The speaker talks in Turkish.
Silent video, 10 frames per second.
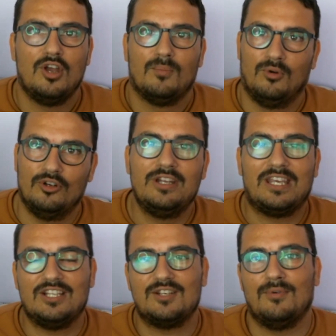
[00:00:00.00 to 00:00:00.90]
Bunun
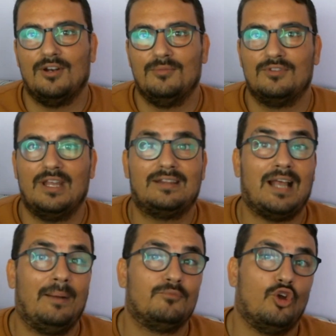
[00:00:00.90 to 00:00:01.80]
ikinci bölümünde
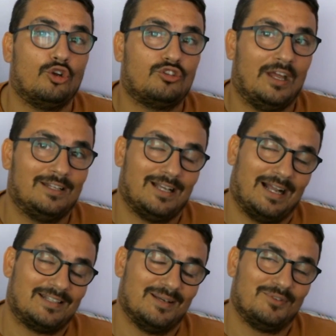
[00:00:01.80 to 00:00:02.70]
tam 4 tane
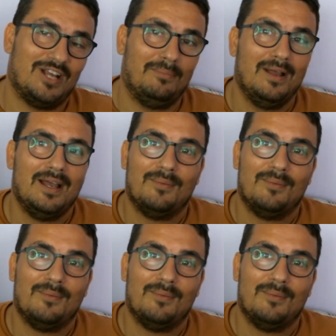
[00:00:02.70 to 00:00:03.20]
takas yapacağım.